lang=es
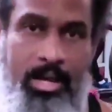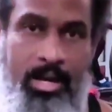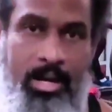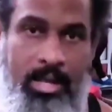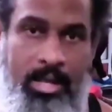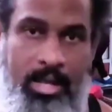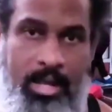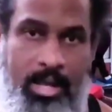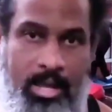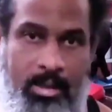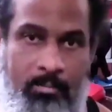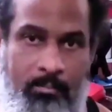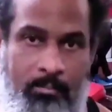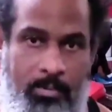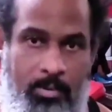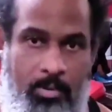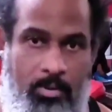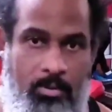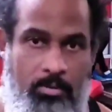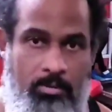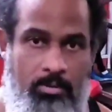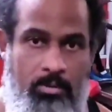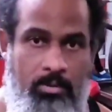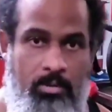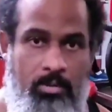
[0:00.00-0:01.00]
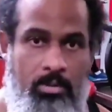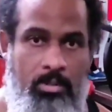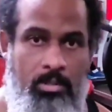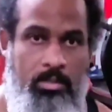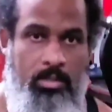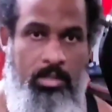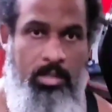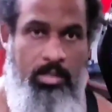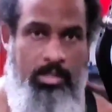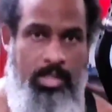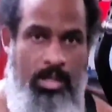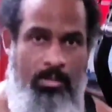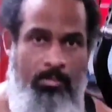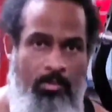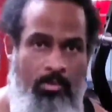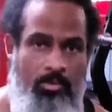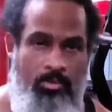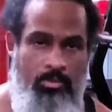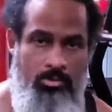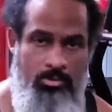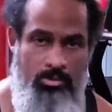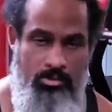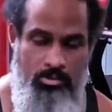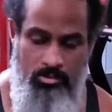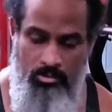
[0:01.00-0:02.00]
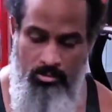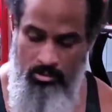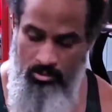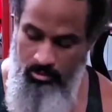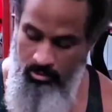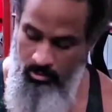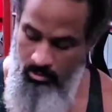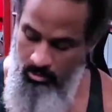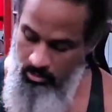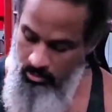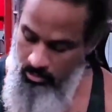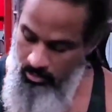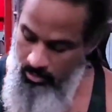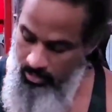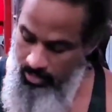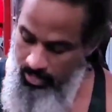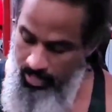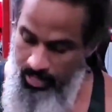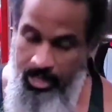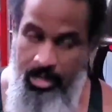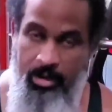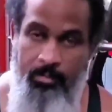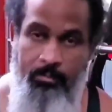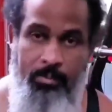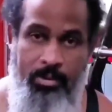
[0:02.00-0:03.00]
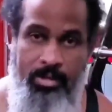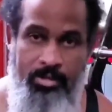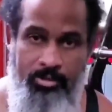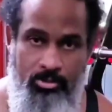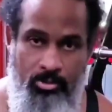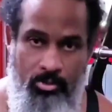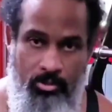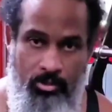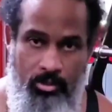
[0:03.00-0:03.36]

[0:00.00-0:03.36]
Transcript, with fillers: el ejemplo que estamos en el piso,